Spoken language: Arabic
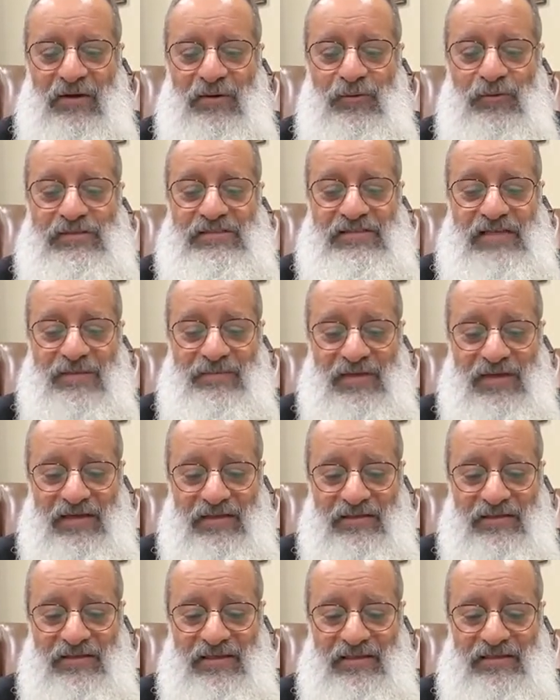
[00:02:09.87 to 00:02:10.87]

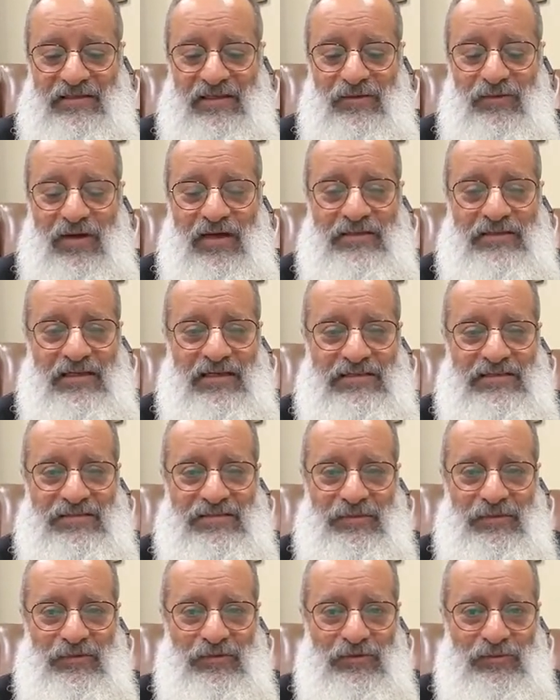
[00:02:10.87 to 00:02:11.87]
والزمان ان الوقت
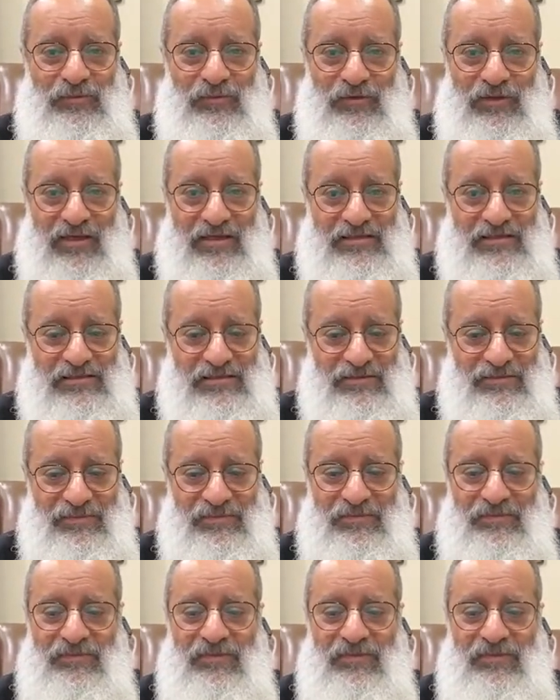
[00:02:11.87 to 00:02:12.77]
لازم يكون مناسب